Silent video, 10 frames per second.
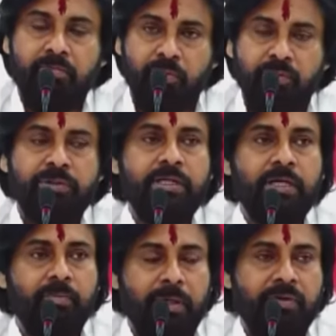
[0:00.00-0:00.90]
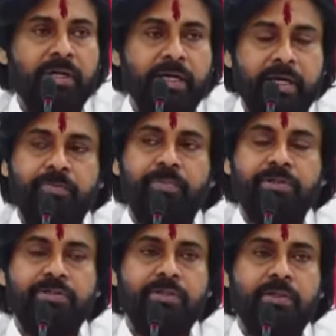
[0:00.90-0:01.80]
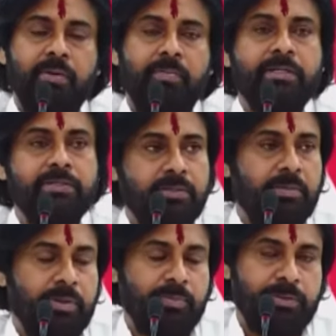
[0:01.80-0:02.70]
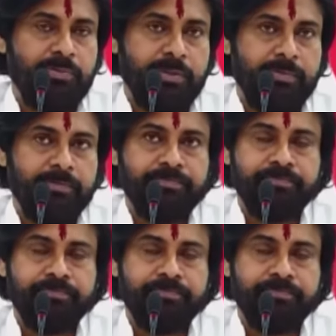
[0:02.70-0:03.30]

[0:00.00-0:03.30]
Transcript: విధి విధానాలు బలవంగా ఏర్పరిచి ఆ బాధ్యతలు అప్పుడు అప్పు చెప్తాను